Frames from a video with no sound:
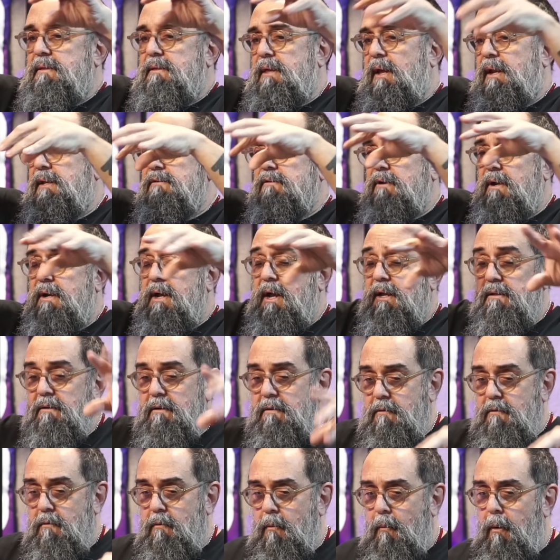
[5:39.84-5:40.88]
três ou, gato,
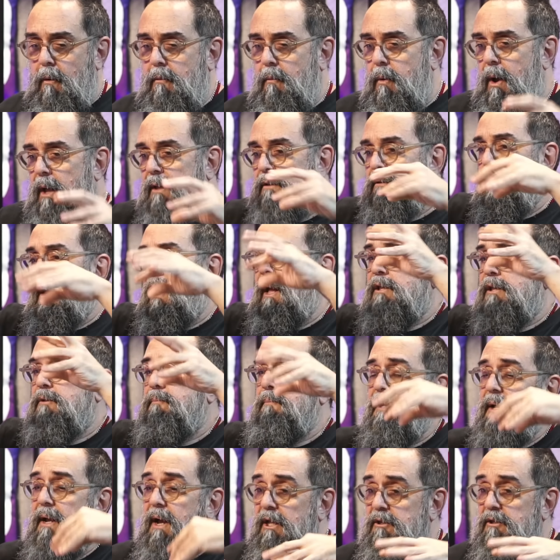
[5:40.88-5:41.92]
ou quatro gatos
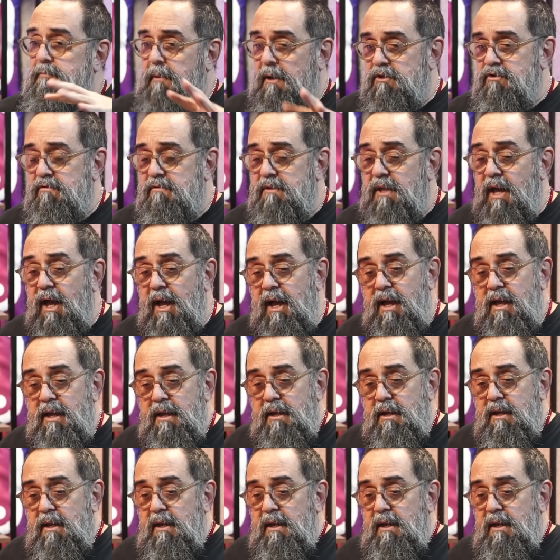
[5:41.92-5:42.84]
pingados para ajudar,